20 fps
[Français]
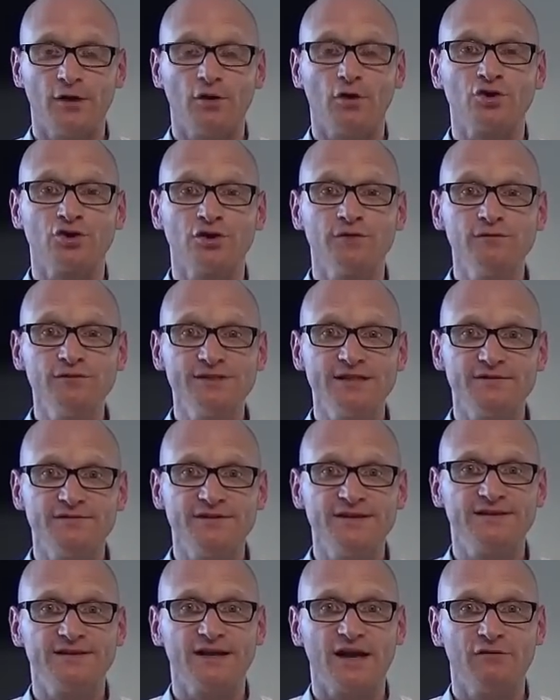Alors je vous
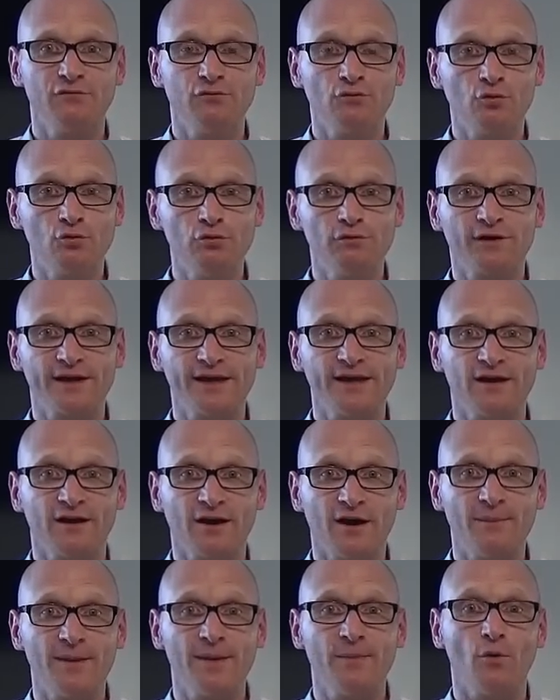invite à vous couvrir
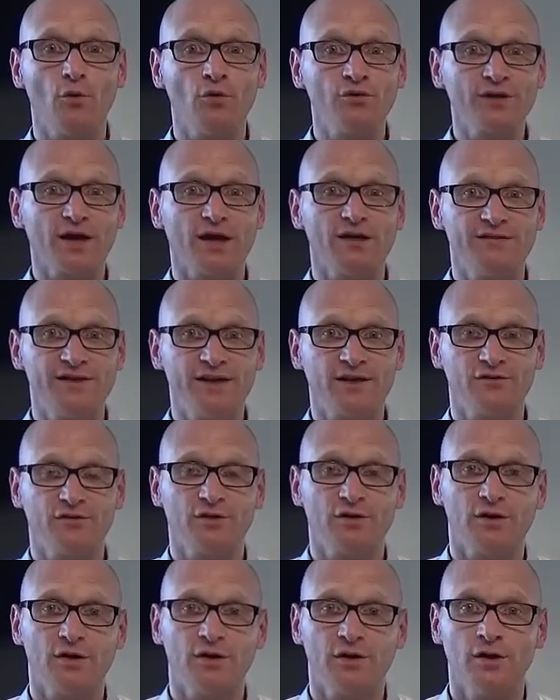quand même au travers
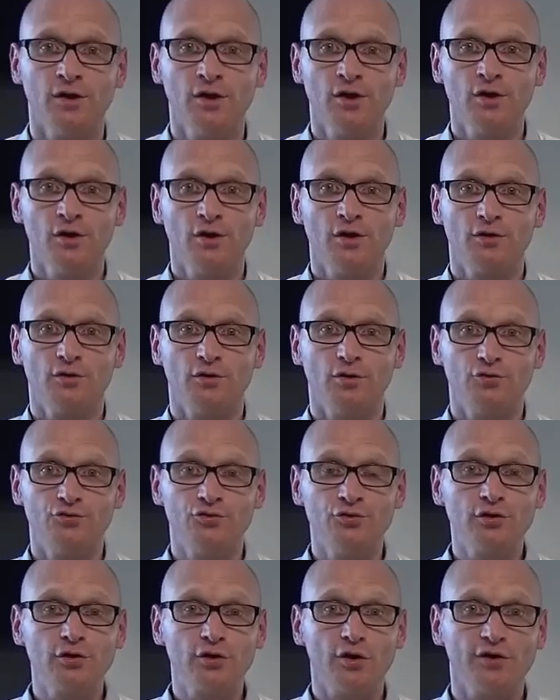d'un euh,
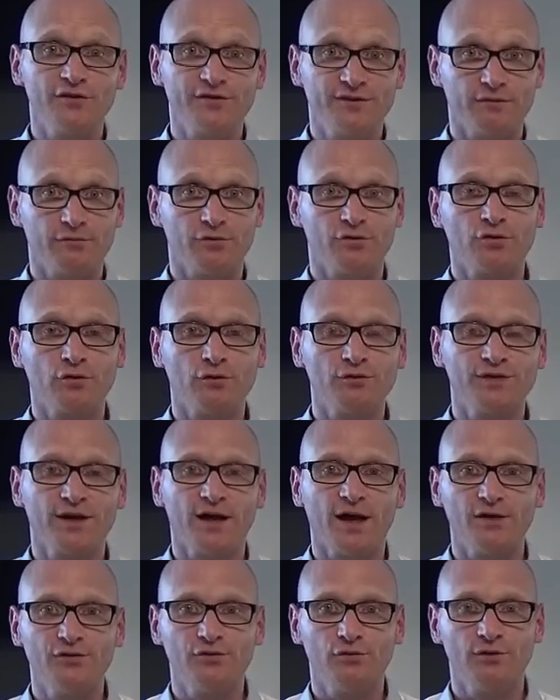d'une clause dans votre
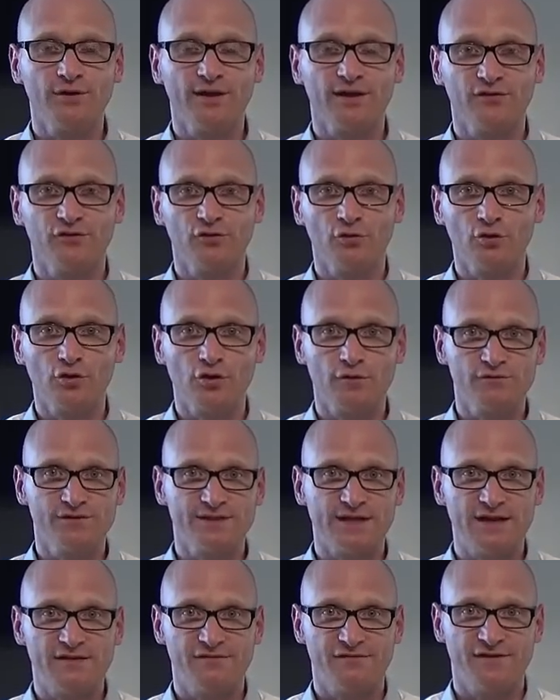contrat de location que
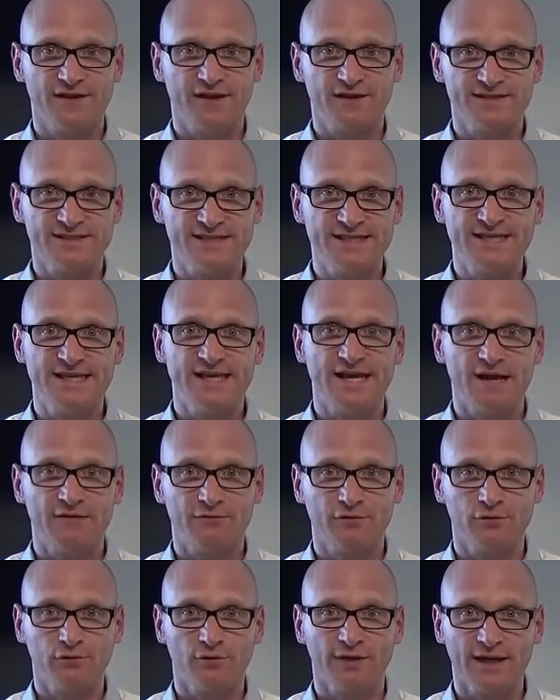vous allez faire signer à
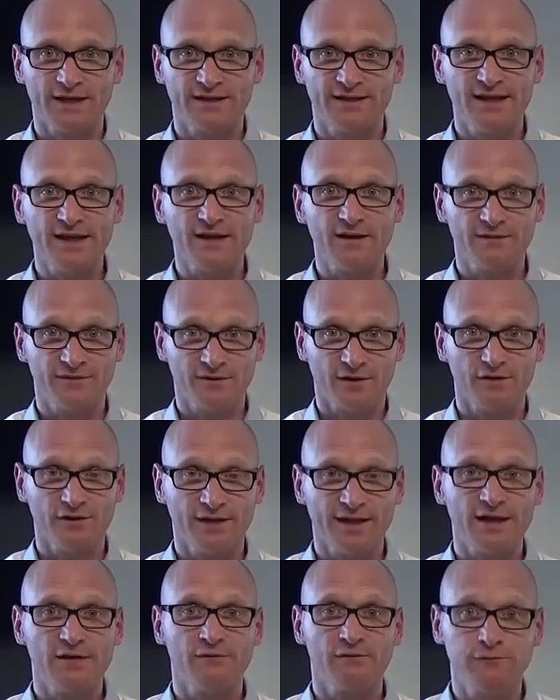votre locataire dans
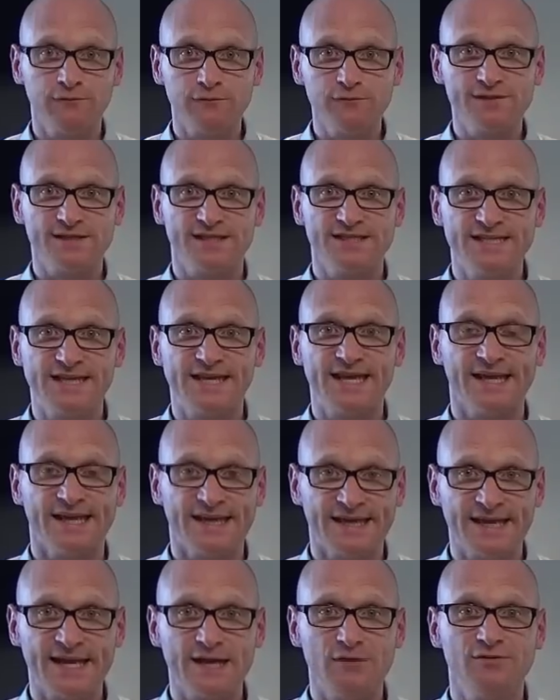lequel vous vous
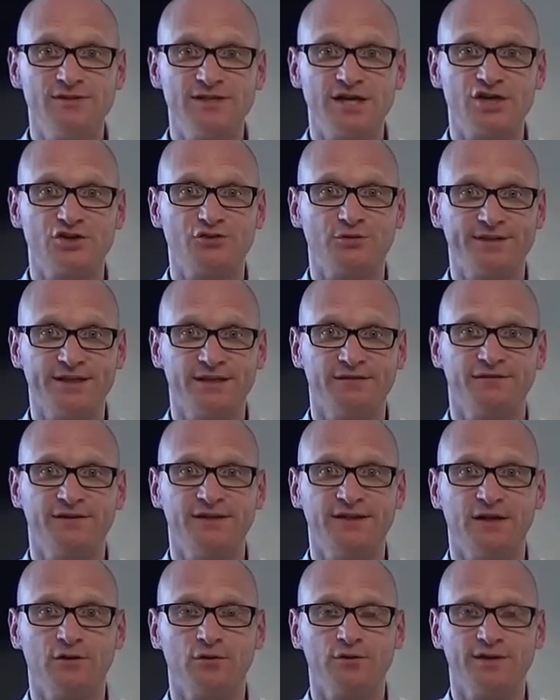indiquez quel usage doit être
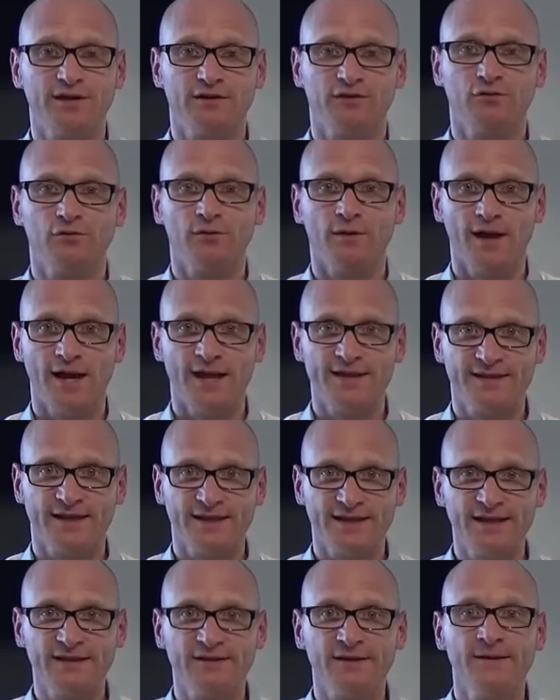fait de la connexion
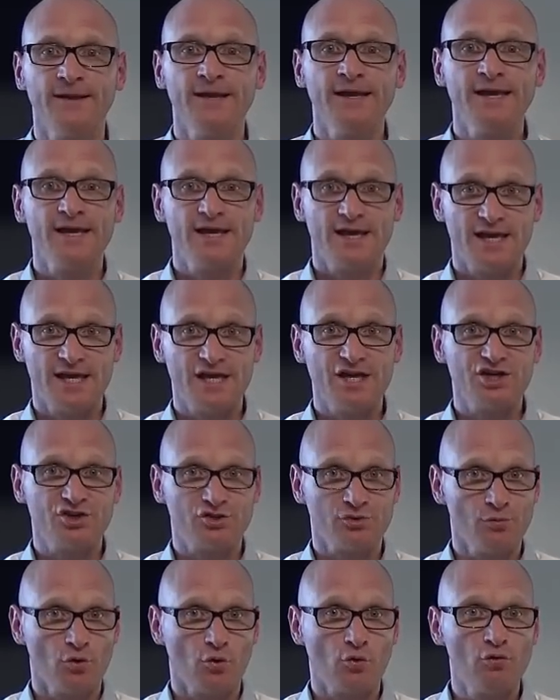Internet et
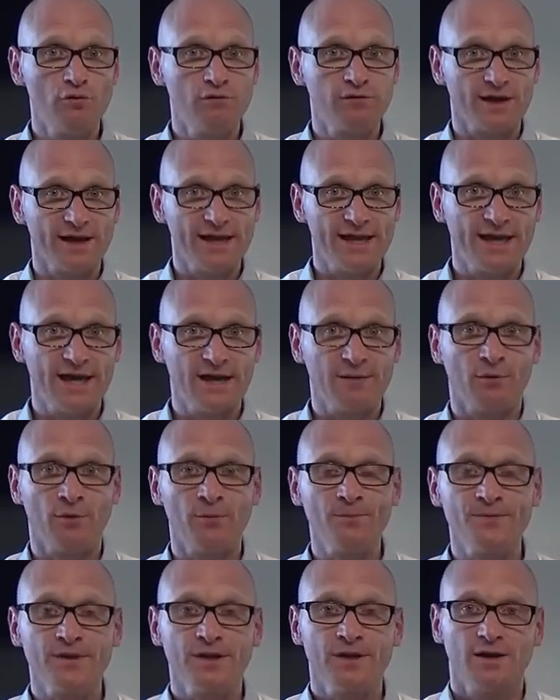je me couvre
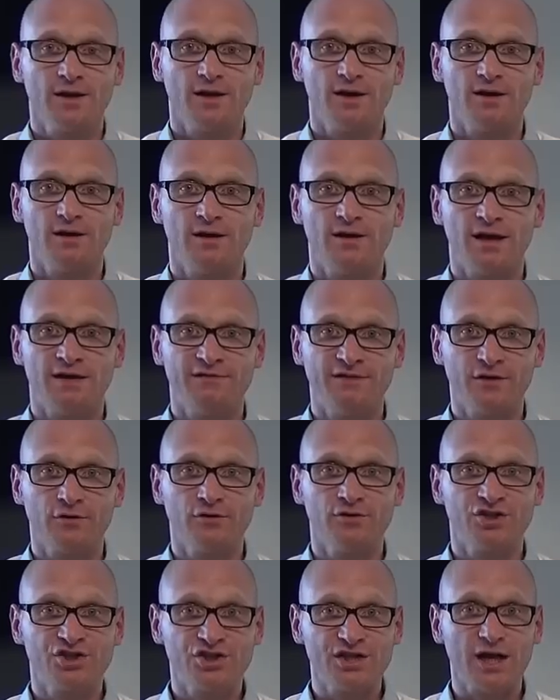également euh,
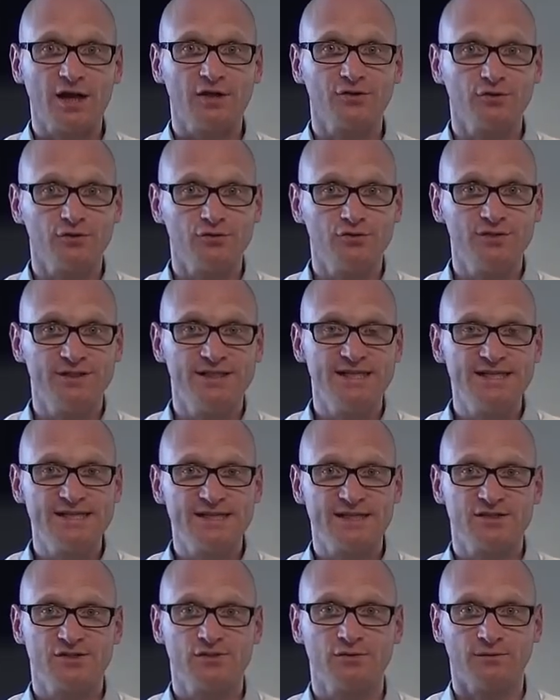avec une charte
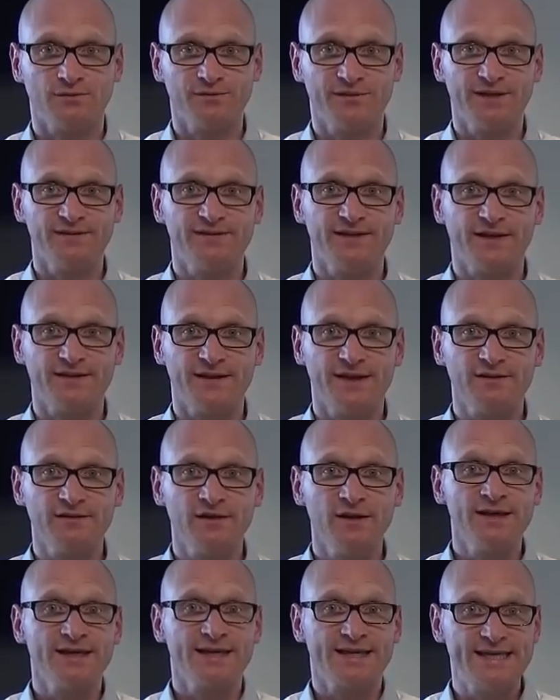d'utilisation
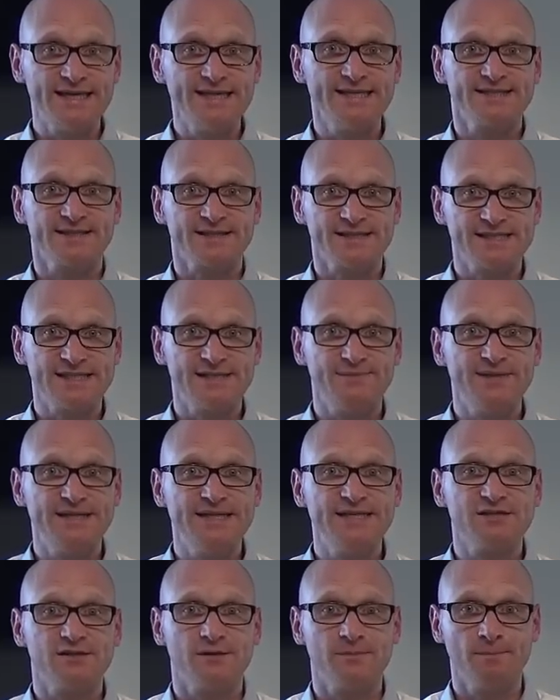d'Internet qui
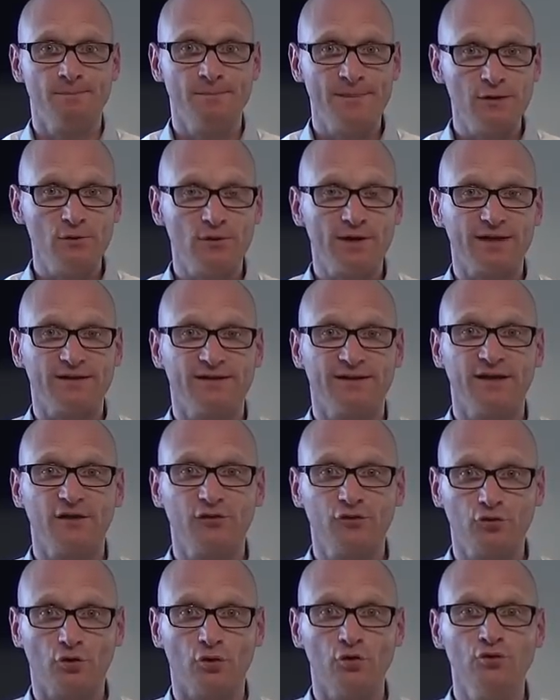sensibilise mes
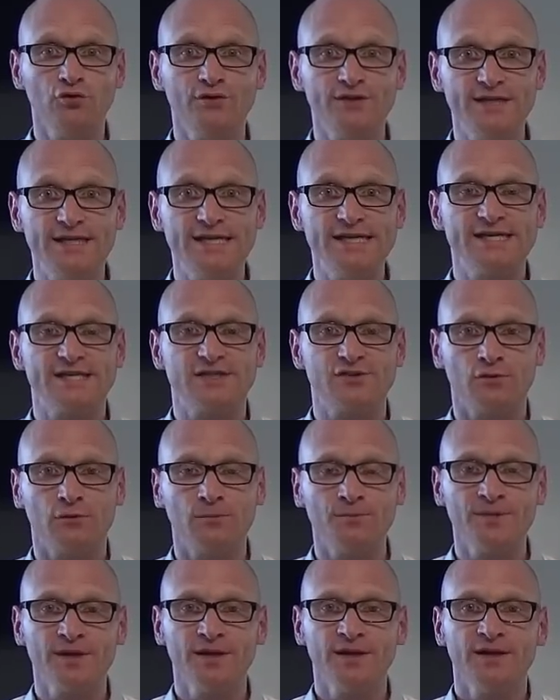locataires sur
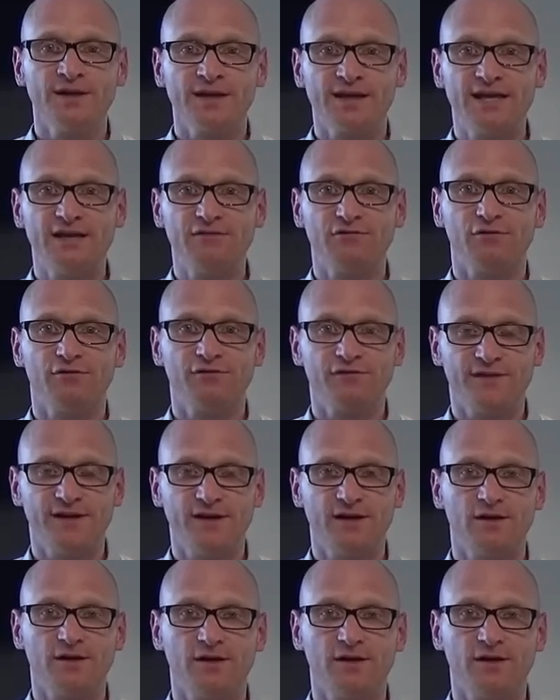l'utilisation qu'ils vont faire